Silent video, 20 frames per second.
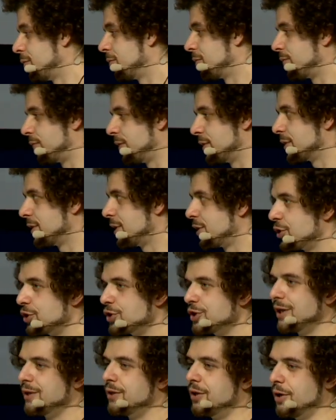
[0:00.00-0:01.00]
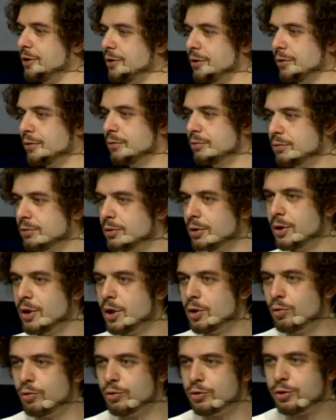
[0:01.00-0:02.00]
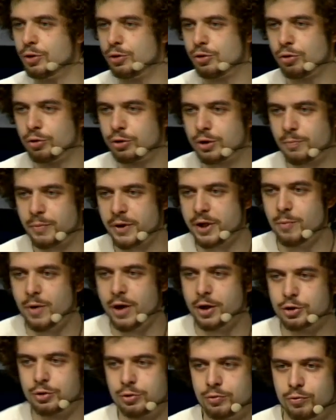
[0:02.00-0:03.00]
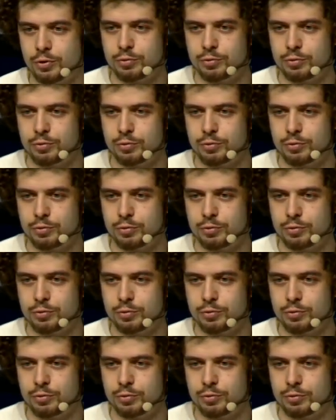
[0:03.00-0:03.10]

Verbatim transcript: фотографа есть задача снять тренера. То есть ты четко понимаешь, что